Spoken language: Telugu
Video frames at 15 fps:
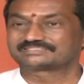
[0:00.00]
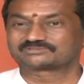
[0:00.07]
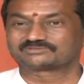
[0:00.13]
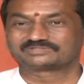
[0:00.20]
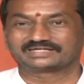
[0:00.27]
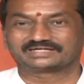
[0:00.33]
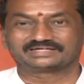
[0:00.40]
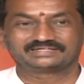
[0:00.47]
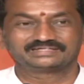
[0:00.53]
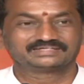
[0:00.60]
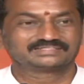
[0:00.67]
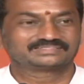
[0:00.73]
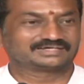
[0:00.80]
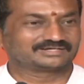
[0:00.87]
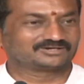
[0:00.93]
తీసుకుంటే
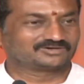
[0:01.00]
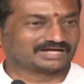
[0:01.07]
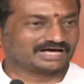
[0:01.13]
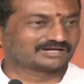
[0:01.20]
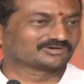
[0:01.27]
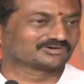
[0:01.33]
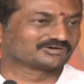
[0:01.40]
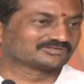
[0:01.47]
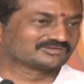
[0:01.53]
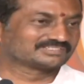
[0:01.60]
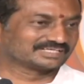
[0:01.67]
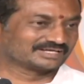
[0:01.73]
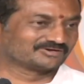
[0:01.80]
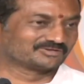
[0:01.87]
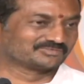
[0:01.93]
దాంట్లో నాలుగు రోజులు
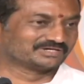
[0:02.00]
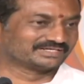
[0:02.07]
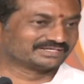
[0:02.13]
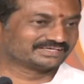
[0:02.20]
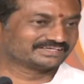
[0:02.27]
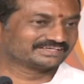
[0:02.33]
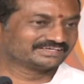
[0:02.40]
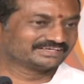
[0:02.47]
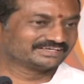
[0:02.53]
సెలవులు పోయినాయి